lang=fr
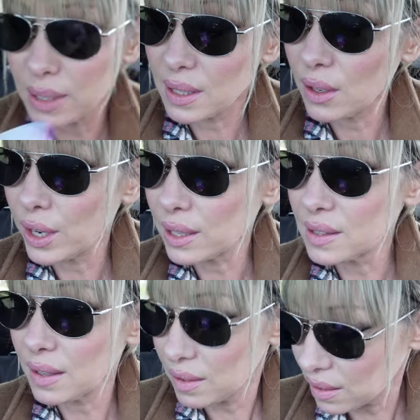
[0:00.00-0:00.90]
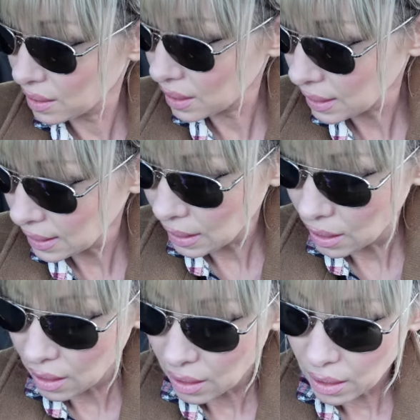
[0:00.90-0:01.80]
ça, il y en a que 7.
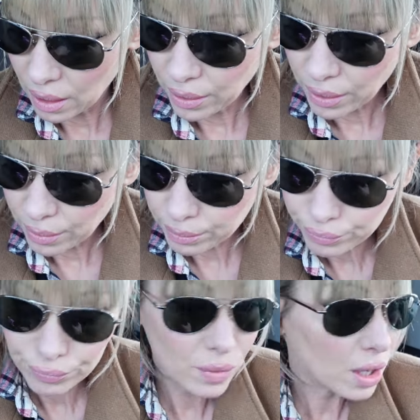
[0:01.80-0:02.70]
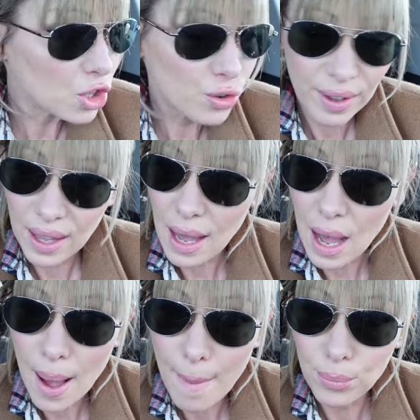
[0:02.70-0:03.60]
Euh, je vais
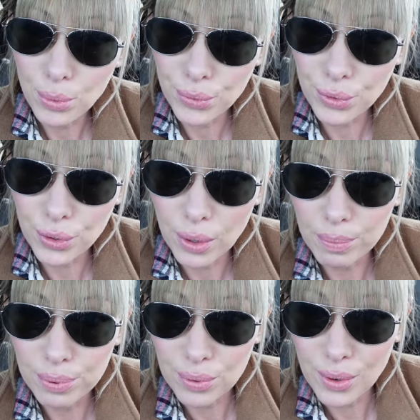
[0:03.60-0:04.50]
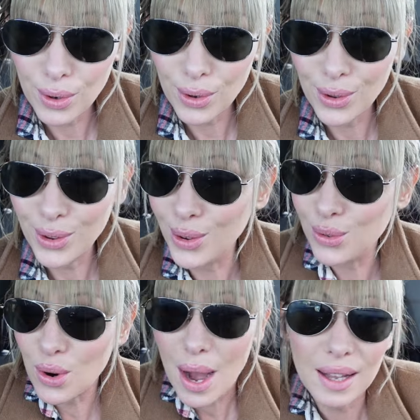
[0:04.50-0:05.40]
à But pour
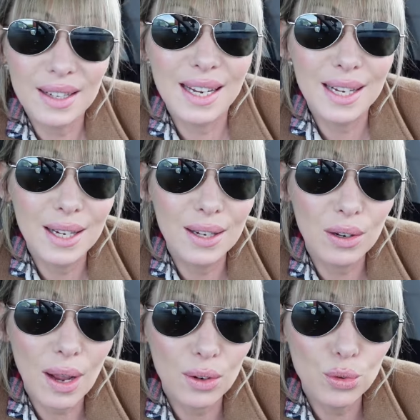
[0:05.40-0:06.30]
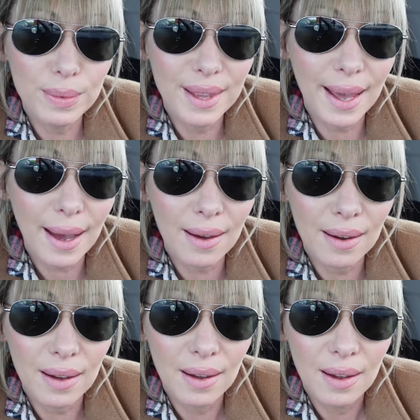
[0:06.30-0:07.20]
voir les, un luminaire
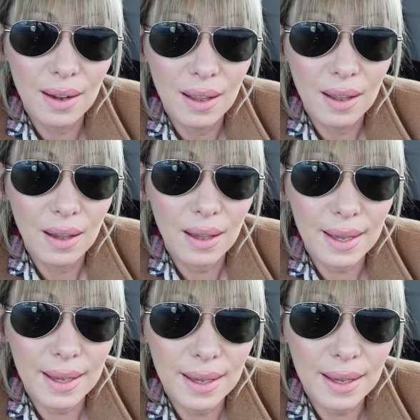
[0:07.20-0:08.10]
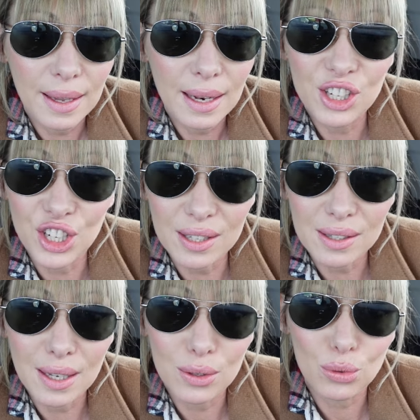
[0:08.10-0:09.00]
et les chaises
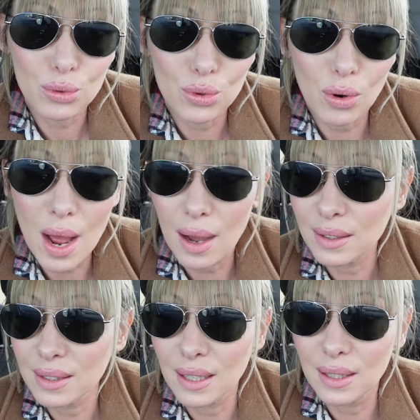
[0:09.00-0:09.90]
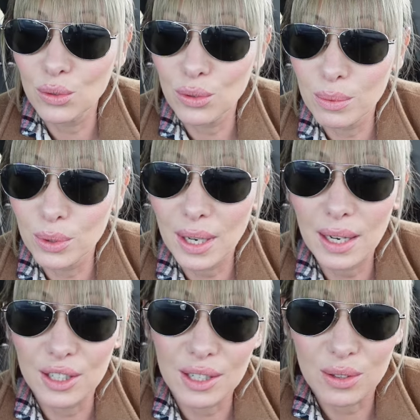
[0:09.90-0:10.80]
si elles sont toujours là, s'il y a des nouveaux modèles,
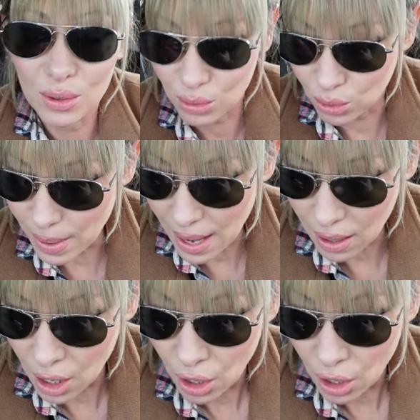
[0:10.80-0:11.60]
les chaises de, bar.